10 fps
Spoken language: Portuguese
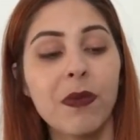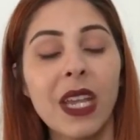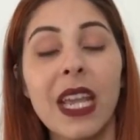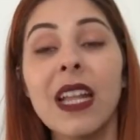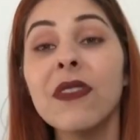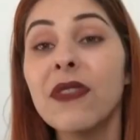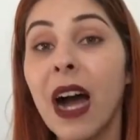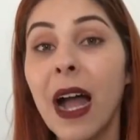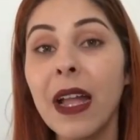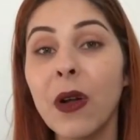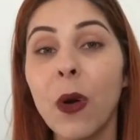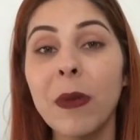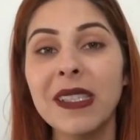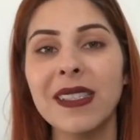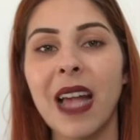ele vai
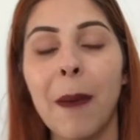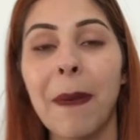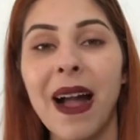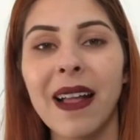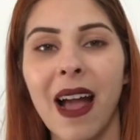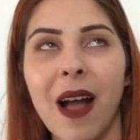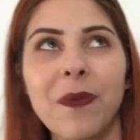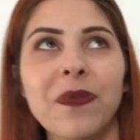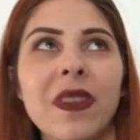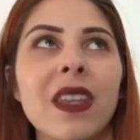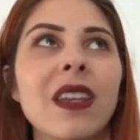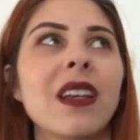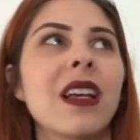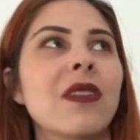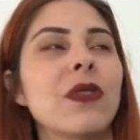começar a pagar,
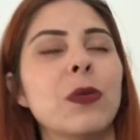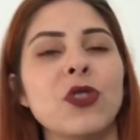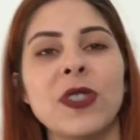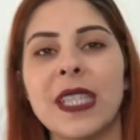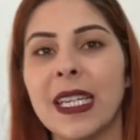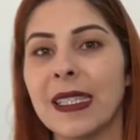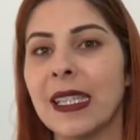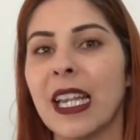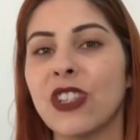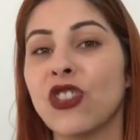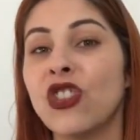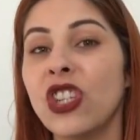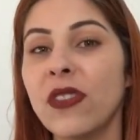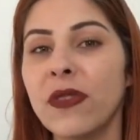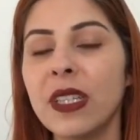vamos dizer assim, as
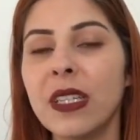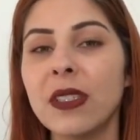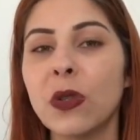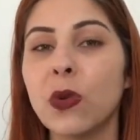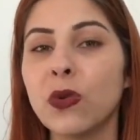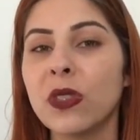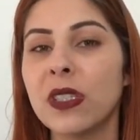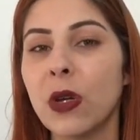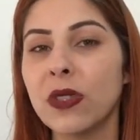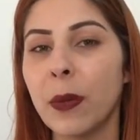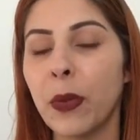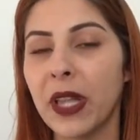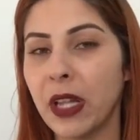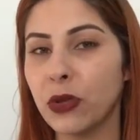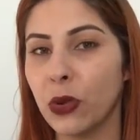dívidas com seus
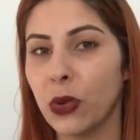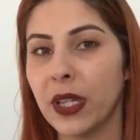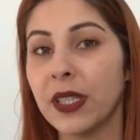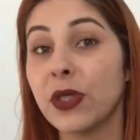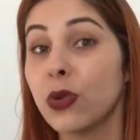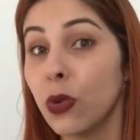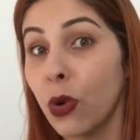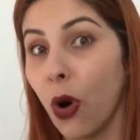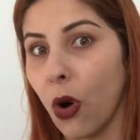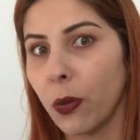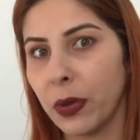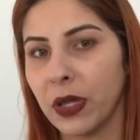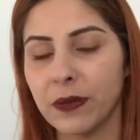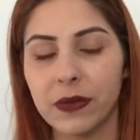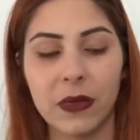apoiadores do golpe,
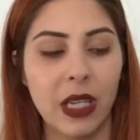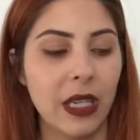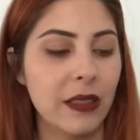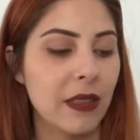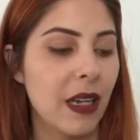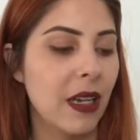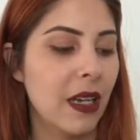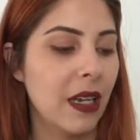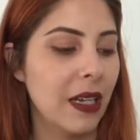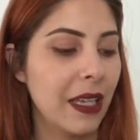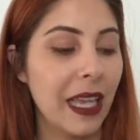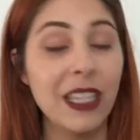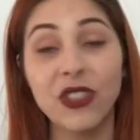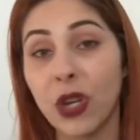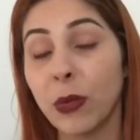né, da, que
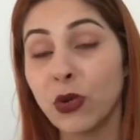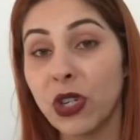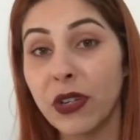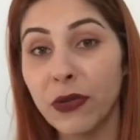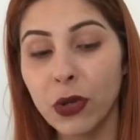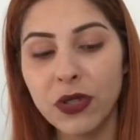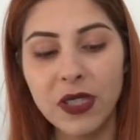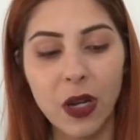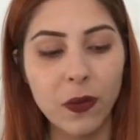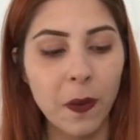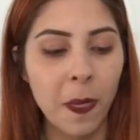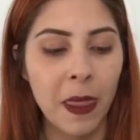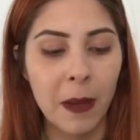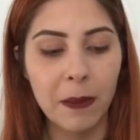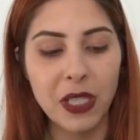eles chamam de revolução,
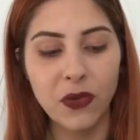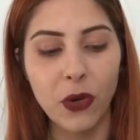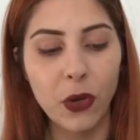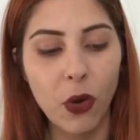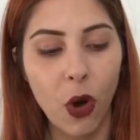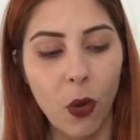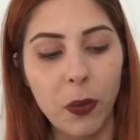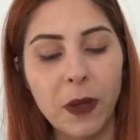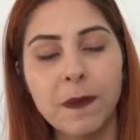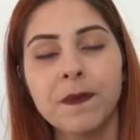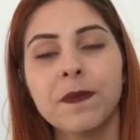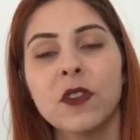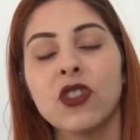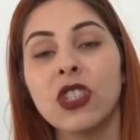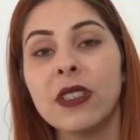mas foi o golpe
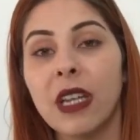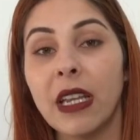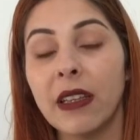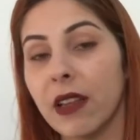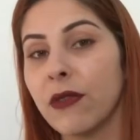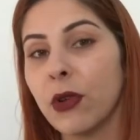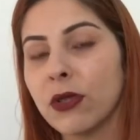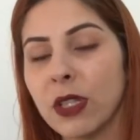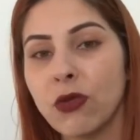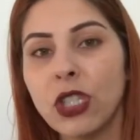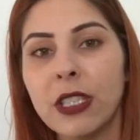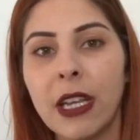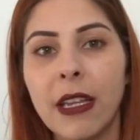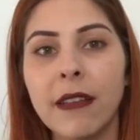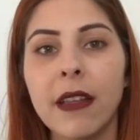de 30, a Revolução de
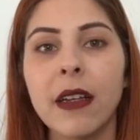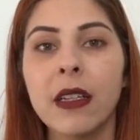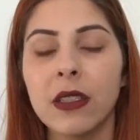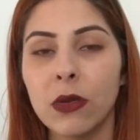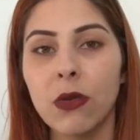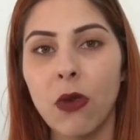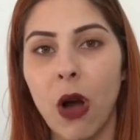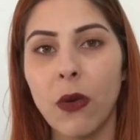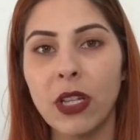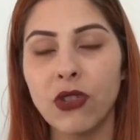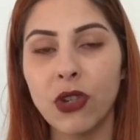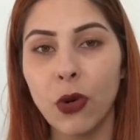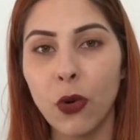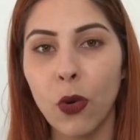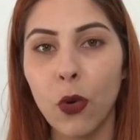30, no qual ele
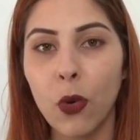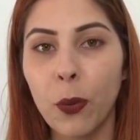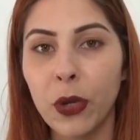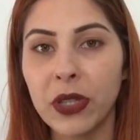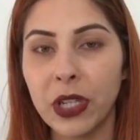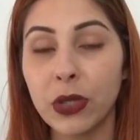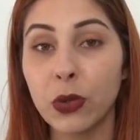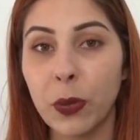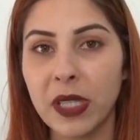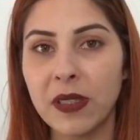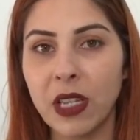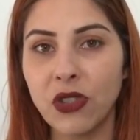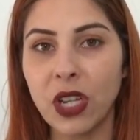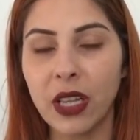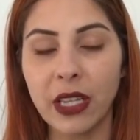tirou o poder do presidente
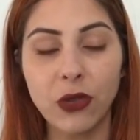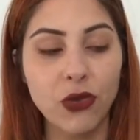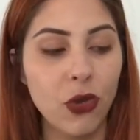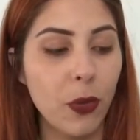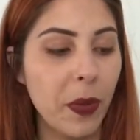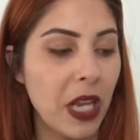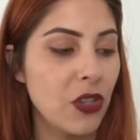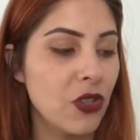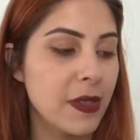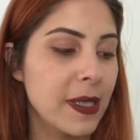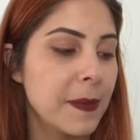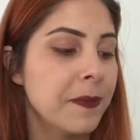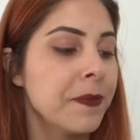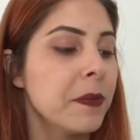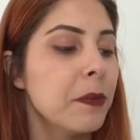eleito Júlio Prestes.
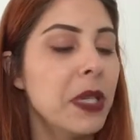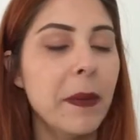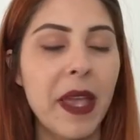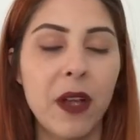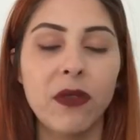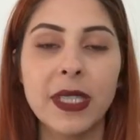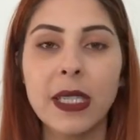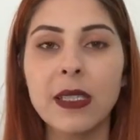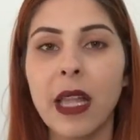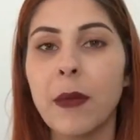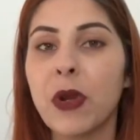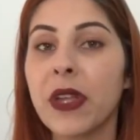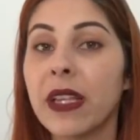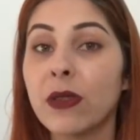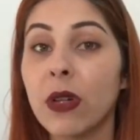Primeiro, vocês lembram que
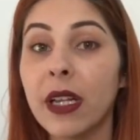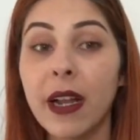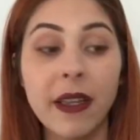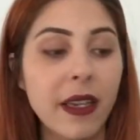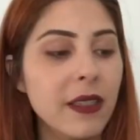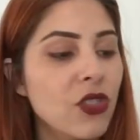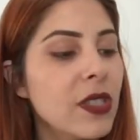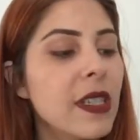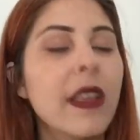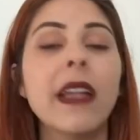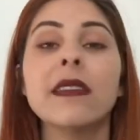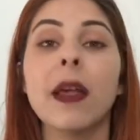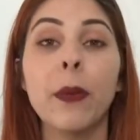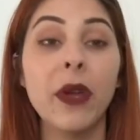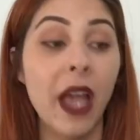as oligarquias dissidentes
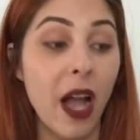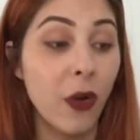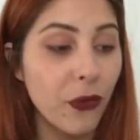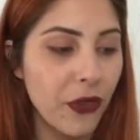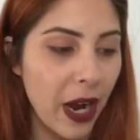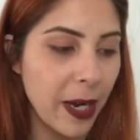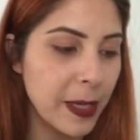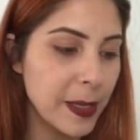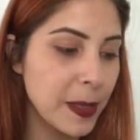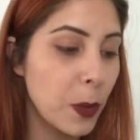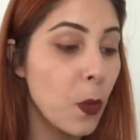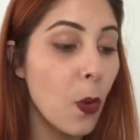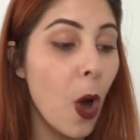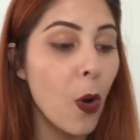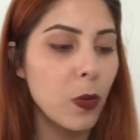apoiaram Vargas. Com
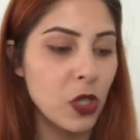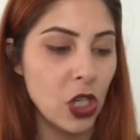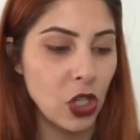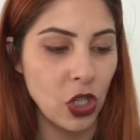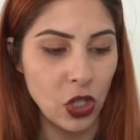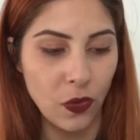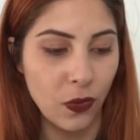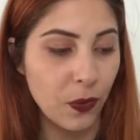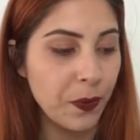qual objetivo?